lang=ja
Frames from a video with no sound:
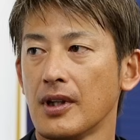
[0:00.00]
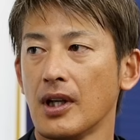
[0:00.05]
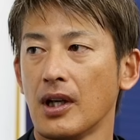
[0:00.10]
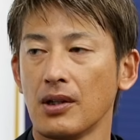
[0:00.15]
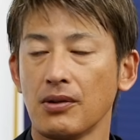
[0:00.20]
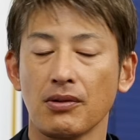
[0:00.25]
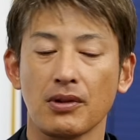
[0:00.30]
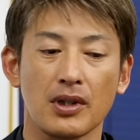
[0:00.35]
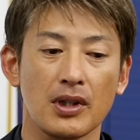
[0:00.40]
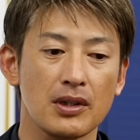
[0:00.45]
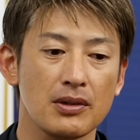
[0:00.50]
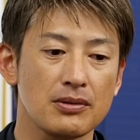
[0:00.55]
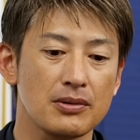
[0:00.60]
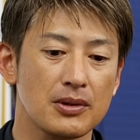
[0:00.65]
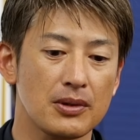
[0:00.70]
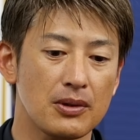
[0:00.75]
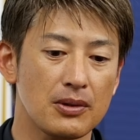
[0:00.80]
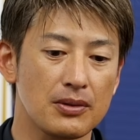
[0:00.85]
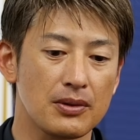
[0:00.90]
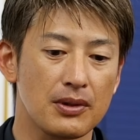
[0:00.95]
ん、であの角
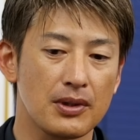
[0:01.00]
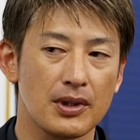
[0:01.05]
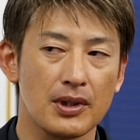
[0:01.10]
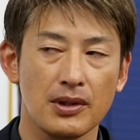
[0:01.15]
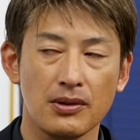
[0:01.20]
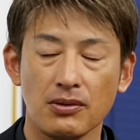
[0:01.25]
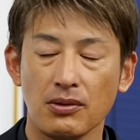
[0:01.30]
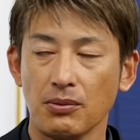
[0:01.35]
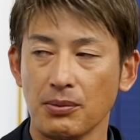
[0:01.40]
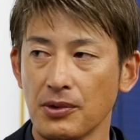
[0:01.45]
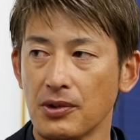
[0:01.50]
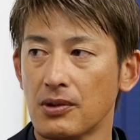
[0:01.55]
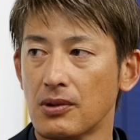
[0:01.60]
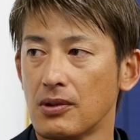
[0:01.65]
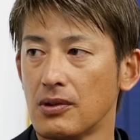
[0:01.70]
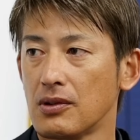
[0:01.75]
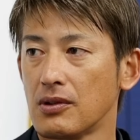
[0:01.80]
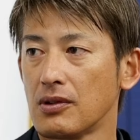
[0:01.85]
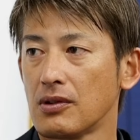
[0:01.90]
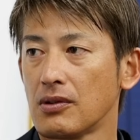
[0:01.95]
度っていうの
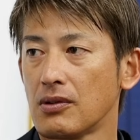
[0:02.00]
も